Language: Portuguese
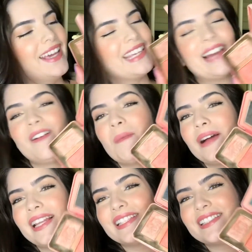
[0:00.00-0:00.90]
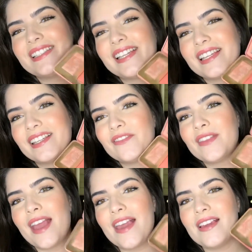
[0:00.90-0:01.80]
que é uma paletinha que
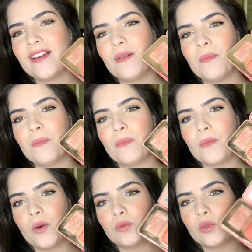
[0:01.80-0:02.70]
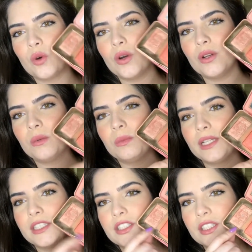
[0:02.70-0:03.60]
tem contorno,
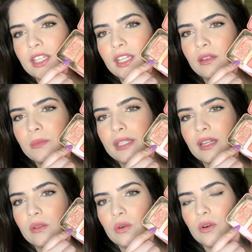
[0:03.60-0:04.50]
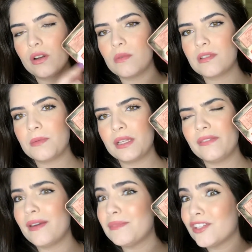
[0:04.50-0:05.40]
blush e iluminador. Como vocês podem
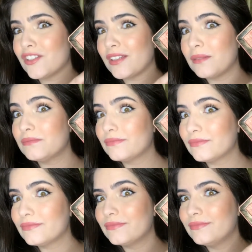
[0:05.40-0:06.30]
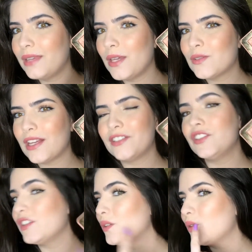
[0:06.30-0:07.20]
ver, a minha já tá bem
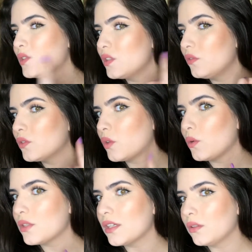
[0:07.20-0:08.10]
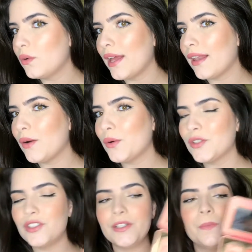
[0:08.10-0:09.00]
usadinha, inclusive estou usando ela
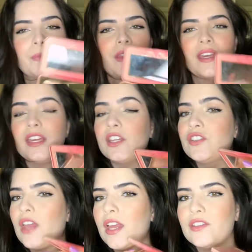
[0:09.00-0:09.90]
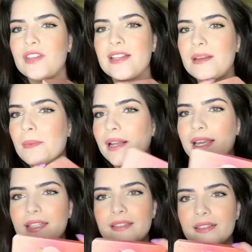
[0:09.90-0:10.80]
hoje. E, gente, essa
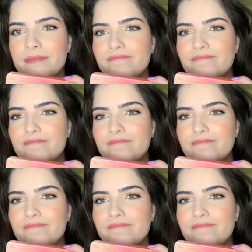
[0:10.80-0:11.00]
paleta